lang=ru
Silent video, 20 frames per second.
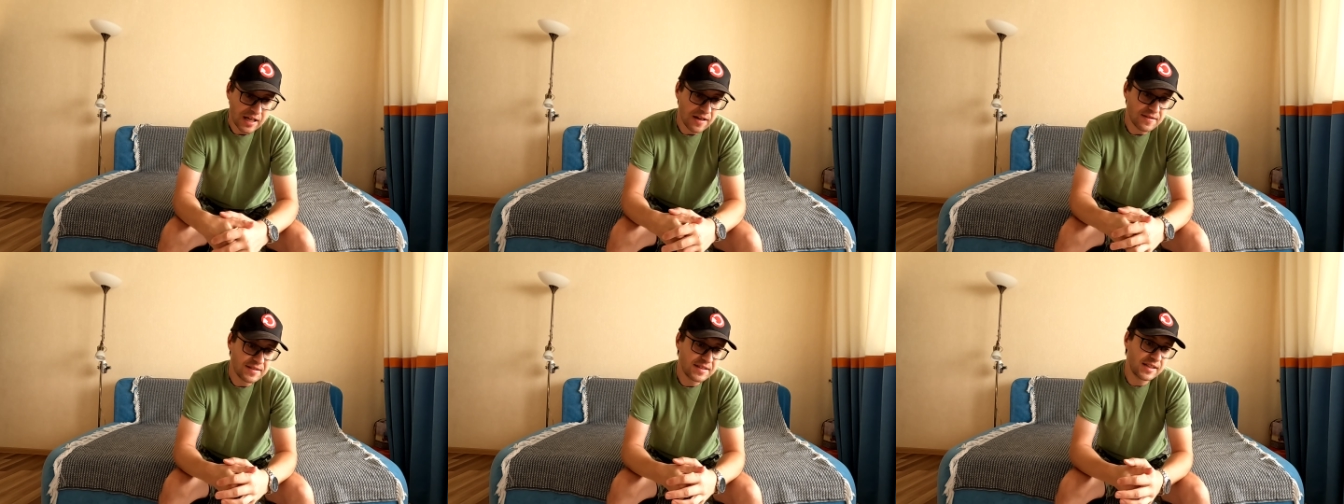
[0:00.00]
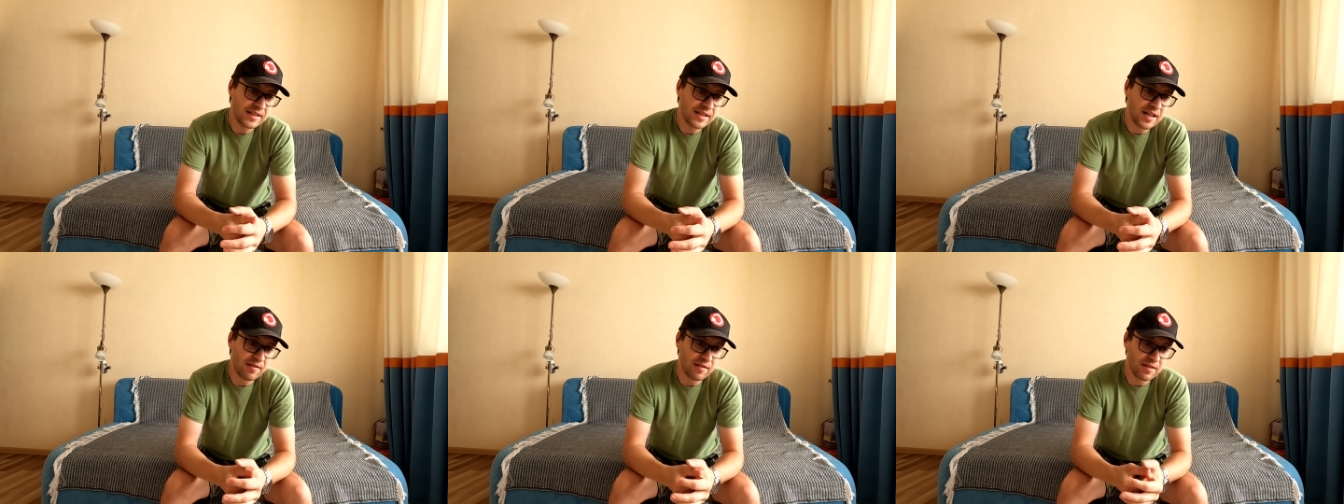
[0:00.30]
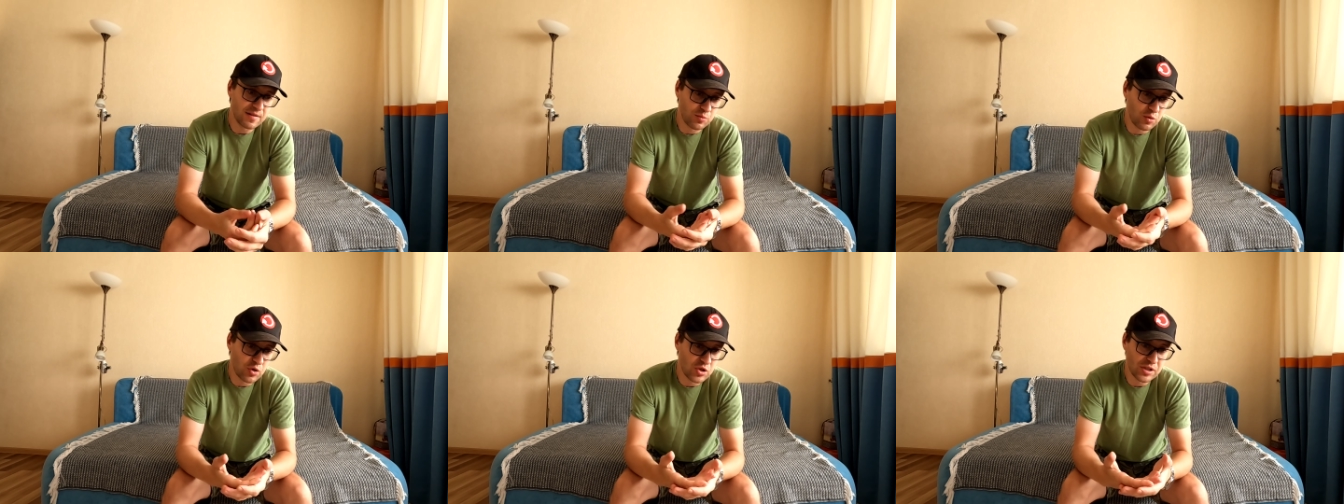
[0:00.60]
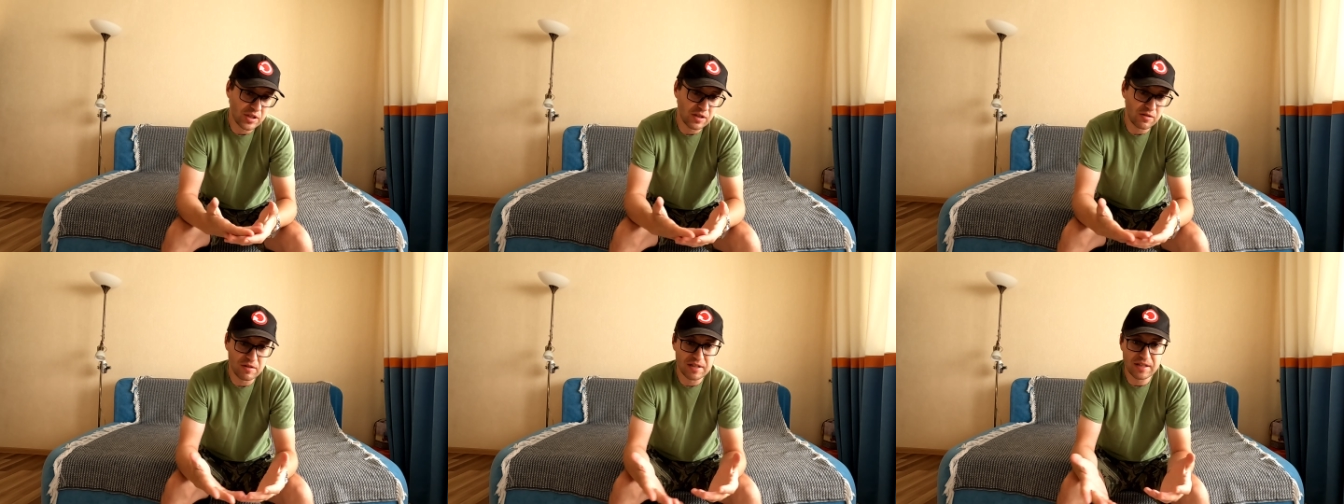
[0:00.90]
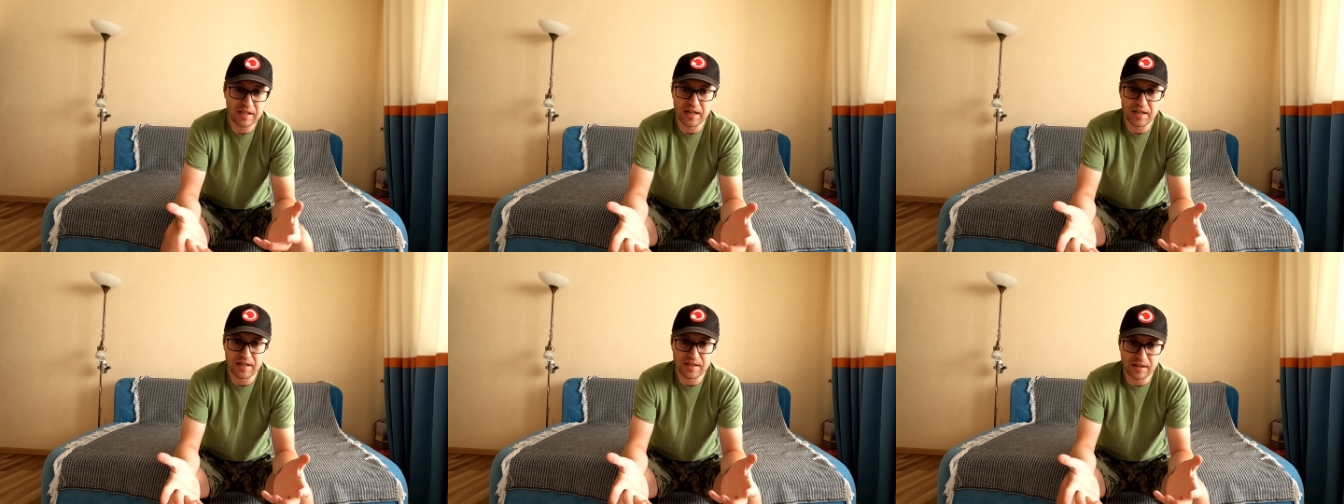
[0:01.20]
Как всегда, возможно,
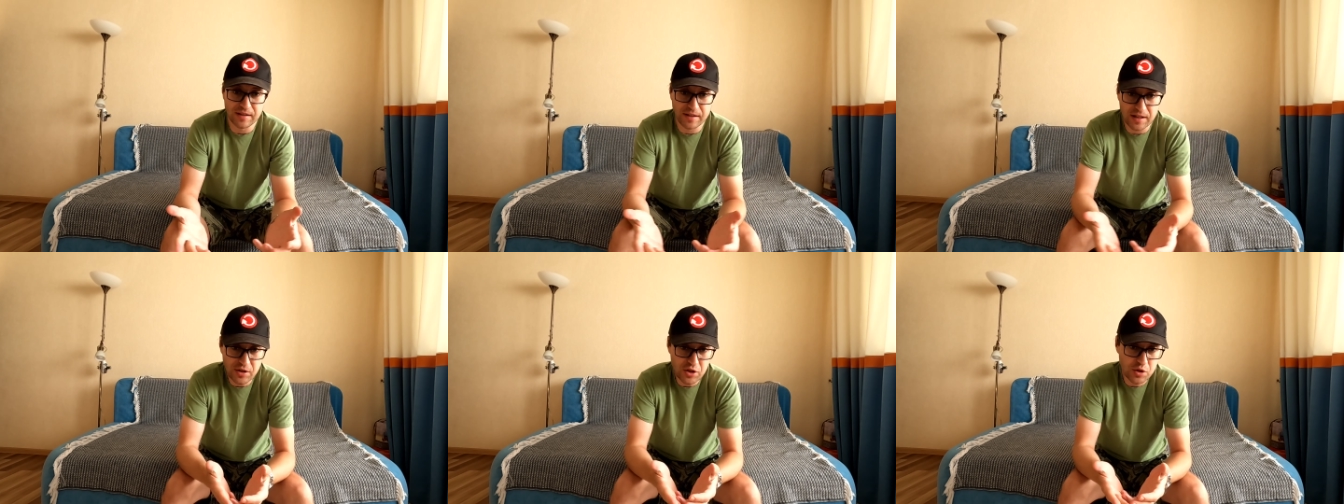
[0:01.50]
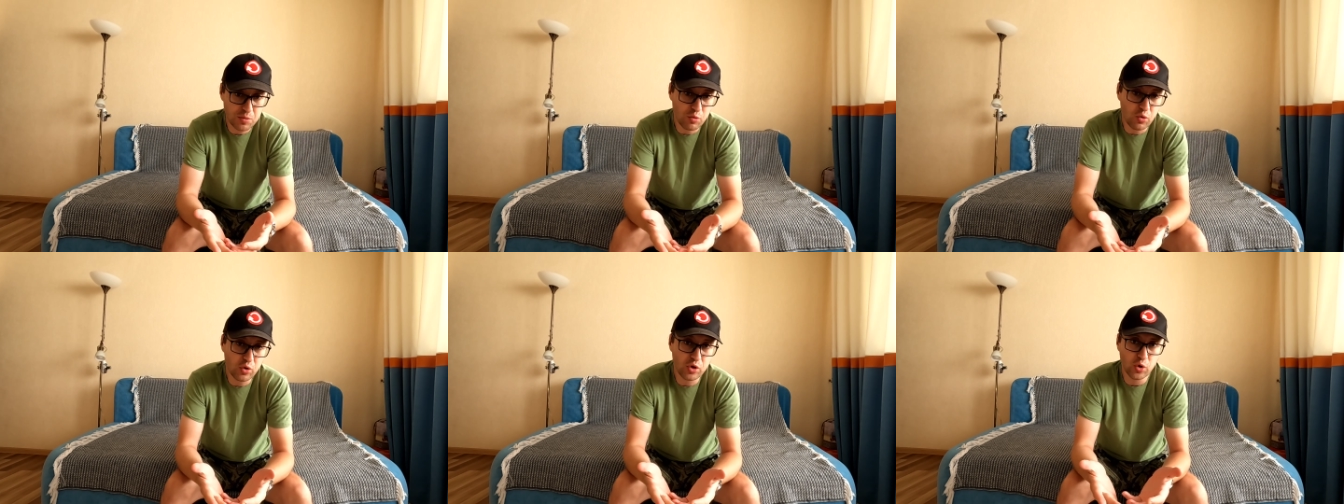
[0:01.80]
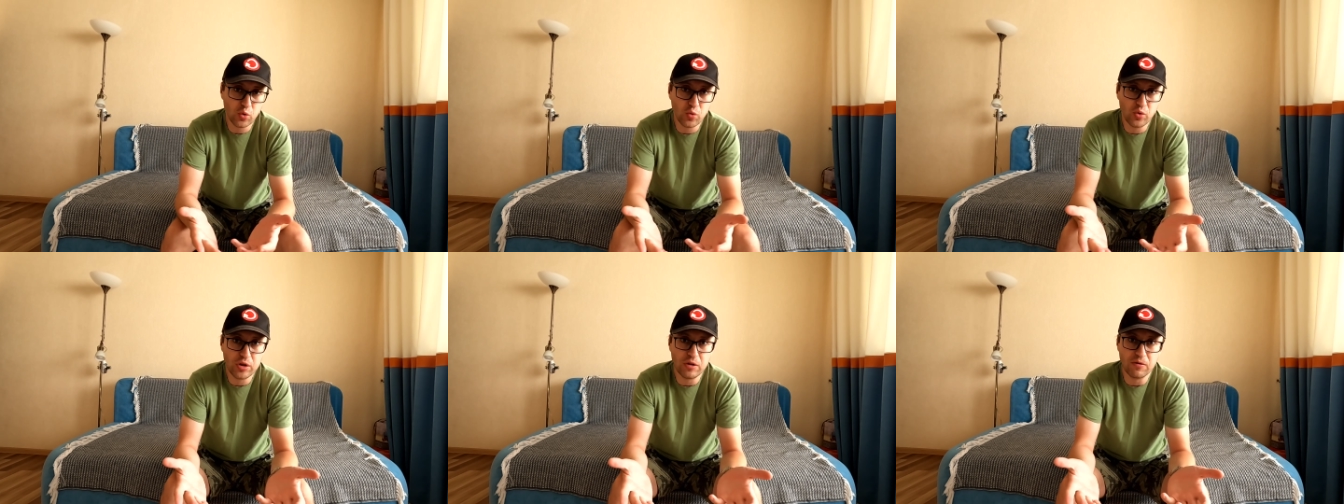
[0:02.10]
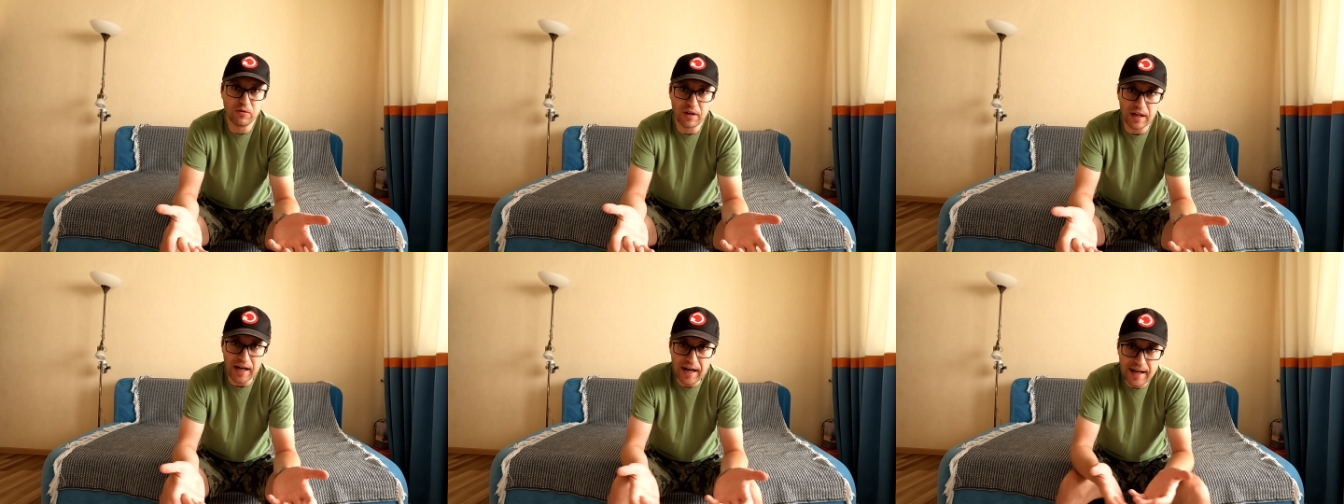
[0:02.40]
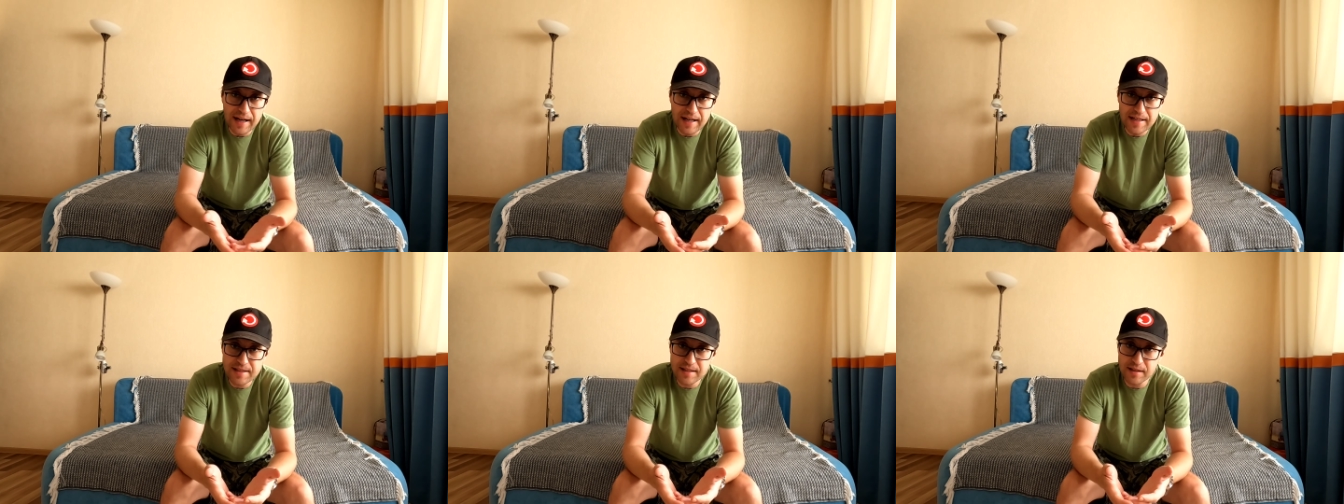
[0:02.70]
вы скажете, да чему ты
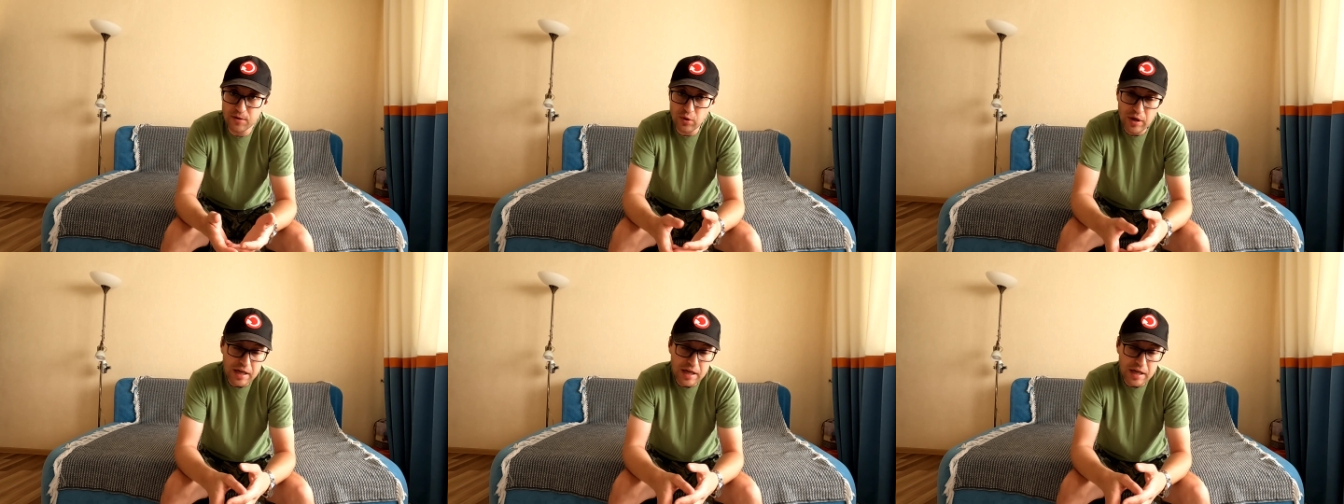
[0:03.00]
удивляешься?